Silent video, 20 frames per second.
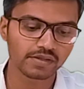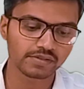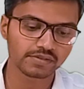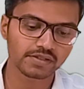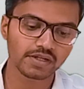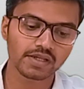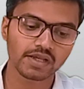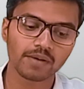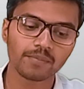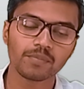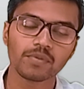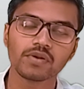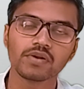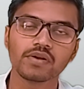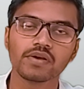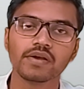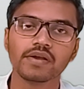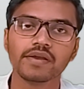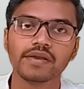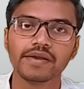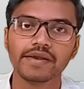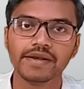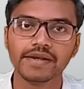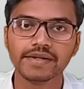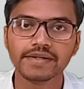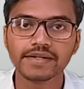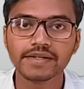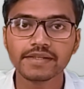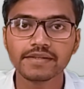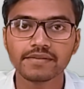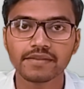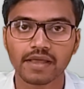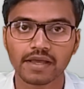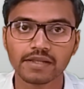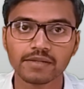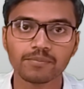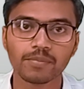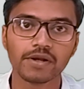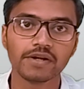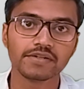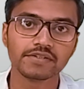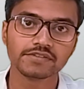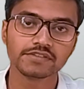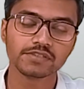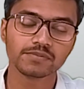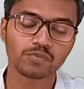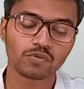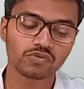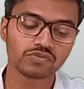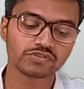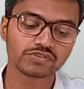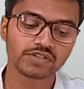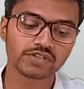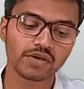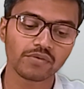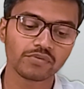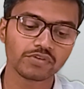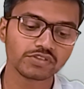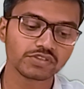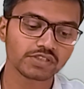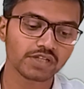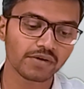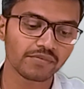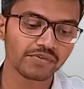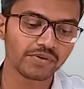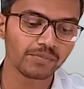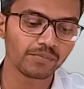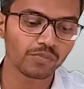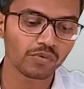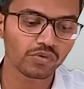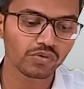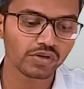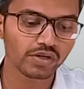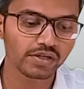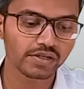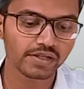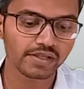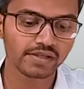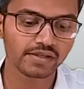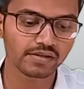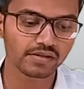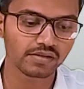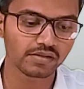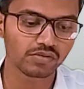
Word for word: इनका यहाँ पर 89 फैंटेसी पॉइंट्स का एवरेज है काफ़ी इंपॉर्टेंट है